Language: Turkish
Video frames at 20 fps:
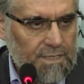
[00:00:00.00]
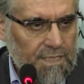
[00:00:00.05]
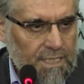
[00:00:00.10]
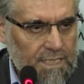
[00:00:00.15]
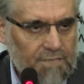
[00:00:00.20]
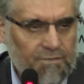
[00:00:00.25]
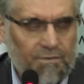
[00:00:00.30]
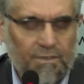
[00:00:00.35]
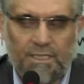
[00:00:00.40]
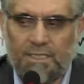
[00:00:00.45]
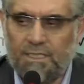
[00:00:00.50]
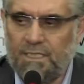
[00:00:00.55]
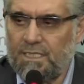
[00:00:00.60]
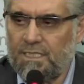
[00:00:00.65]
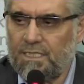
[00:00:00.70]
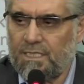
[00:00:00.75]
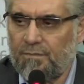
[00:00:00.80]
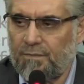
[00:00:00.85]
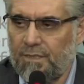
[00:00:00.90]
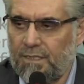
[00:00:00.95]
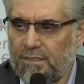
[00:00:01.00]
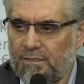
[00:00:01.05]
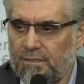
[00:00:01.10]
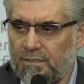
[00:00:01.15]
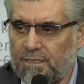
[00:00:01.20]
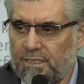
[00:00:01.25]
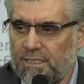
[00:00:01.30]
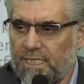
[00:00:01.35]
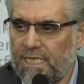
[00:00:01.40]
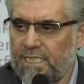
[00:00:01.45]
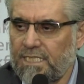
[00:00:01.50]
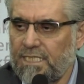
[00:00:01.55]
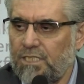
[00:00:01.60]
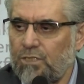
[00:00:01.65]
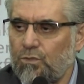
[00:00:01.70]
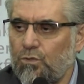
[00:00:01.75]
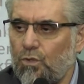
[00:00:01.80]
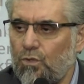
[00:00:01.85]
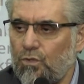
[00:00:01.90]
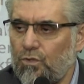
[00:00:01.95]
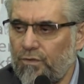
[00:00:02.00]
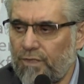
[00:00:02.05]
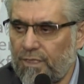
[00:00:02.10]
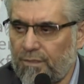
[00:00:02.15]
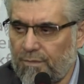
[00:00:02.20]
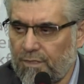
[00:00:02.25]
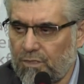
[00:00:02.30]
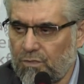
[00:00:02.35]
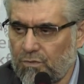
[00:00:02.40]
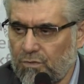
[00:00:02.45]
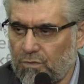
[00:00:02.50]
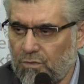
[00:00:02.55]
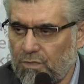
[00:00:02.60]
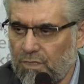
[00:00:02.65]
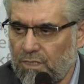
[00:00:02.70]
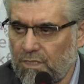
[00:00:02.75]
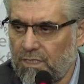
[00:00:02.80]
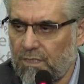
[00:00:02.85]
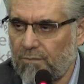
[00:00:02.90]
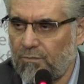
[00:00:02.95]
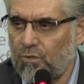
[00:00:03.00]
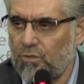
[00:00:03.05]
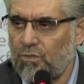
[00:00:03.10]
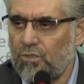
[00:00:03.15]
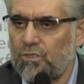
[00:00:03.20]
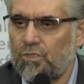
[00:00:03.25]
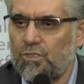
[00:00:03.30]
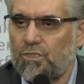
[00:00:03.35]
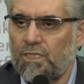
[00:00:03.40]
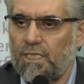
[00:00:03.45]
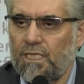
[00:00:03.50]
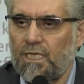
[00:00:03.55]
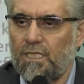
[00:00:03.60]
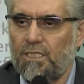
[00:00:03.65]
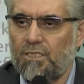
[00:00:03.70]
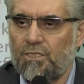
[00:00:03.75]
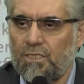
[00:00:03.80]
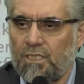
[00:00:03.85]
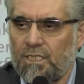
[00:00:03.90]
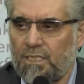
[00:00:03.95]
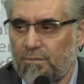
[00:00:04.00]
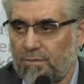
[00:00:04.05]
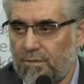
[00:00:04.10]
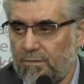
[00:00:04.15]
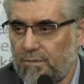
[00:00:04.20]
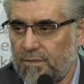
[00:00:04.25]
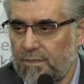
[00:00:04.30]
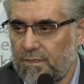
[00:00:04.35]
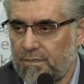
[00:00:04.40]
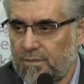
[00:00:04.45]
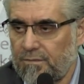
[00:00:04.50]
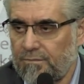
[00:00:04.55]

Ders verdiği zaman dersini doğru vermek zorundadır ama onun dışında yanlışlar yapabilir.